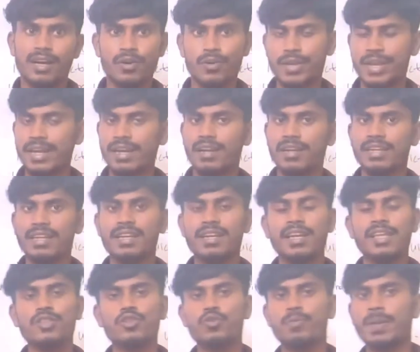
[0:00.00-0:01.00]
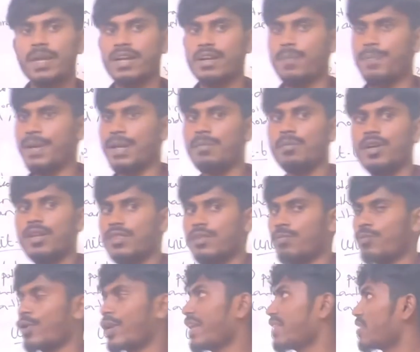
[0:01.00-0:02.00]
ஓகேங்களா நிக்கலை தூய்மையாக்க
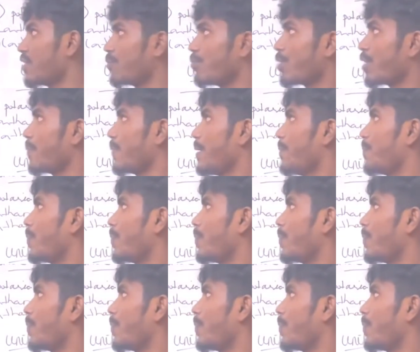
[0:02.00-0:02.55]
பயன்படுத்தும் முறை அது ரொம்ப ரொம்ப